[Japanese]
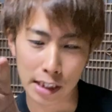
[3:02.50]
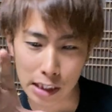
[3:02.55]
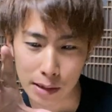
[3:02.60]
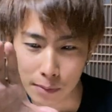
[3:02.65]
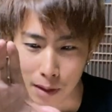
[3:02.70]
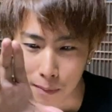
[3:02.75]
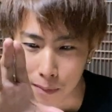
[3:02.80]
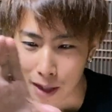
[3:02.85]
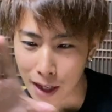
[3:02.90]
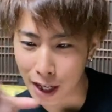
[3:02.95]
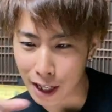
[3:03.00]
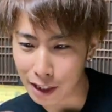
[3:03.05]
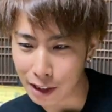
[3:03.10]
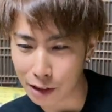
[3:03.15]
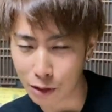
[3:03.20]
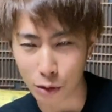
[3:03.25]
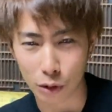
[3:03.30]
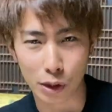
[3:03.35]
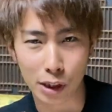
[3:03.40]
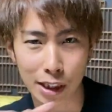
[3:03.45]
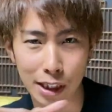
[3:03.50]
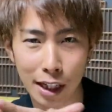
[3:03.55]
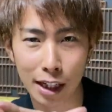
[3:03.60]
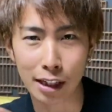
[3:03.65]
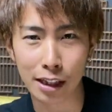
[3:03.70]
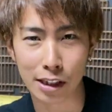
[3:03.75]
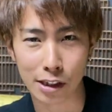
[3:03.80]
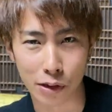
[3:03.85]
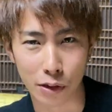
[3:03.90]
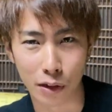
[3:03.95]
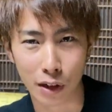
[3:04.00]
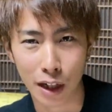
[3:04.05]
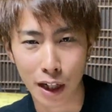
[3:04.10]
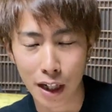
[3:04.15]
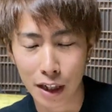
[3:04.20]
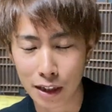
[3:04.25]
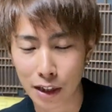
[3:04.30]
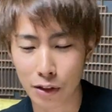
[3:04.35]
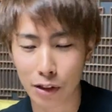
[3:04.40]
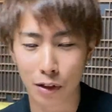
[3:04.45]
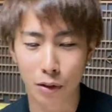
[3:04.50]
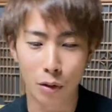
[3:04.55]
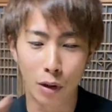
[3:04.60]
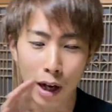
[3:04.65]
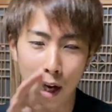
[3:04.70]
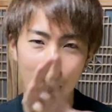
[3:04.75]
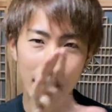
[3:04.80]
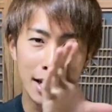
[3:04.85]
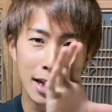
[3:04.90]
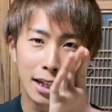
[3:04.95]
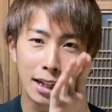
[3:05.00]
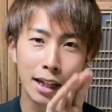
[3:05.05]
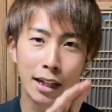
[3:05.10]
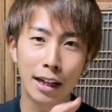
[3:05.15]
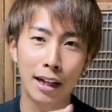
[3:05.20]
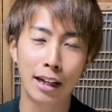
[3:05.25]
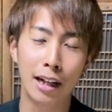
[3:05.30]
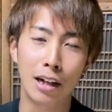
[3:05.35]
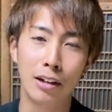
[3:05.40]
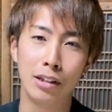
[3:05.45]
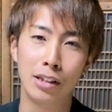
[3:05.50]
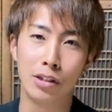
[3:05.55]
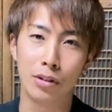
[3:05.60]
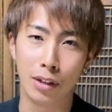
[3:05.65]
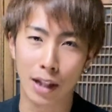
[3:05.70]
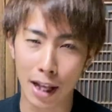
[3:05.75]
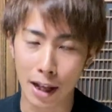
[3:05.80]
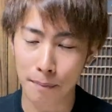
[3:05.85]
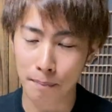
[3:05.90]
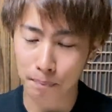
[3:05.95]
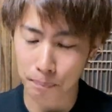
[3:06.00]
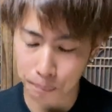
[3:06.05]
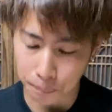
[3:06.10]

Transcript: 島原半島の下なんですよ。なのでこう有明海があるんですよね。